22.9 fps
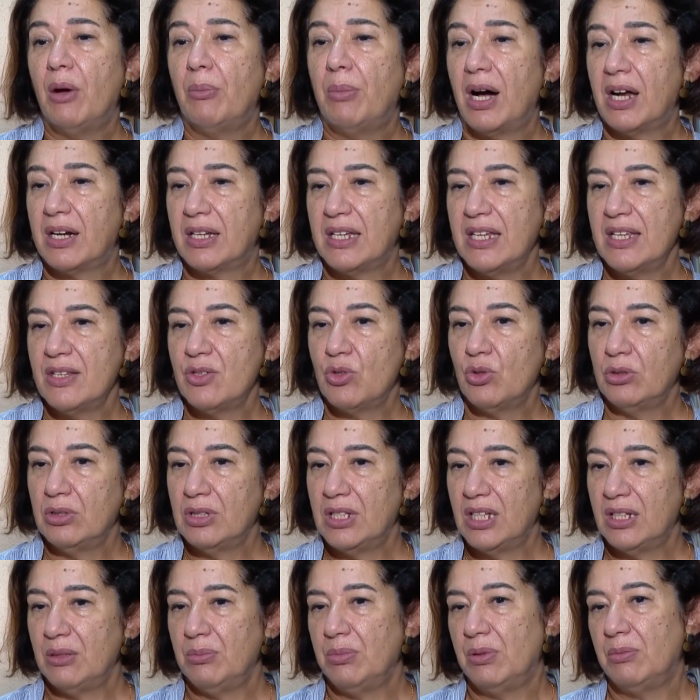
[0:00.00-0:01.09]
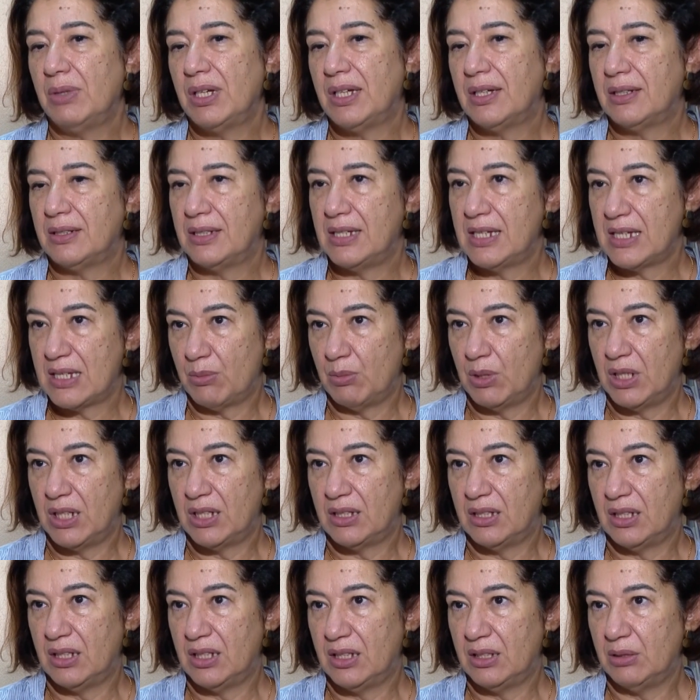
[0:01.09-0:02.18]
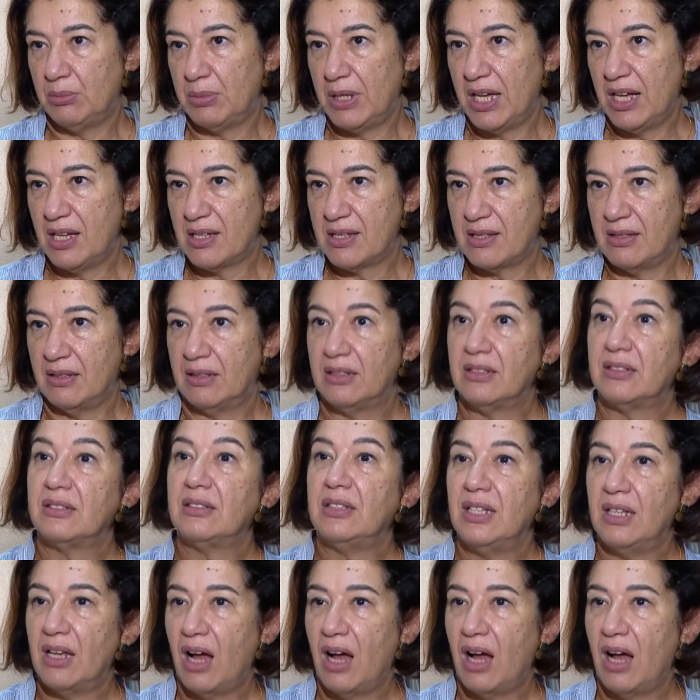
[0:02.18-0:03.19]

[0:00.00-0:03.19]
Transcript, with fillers: Parkinson tek bir mekanizmaya dayalı bir hastalık değil.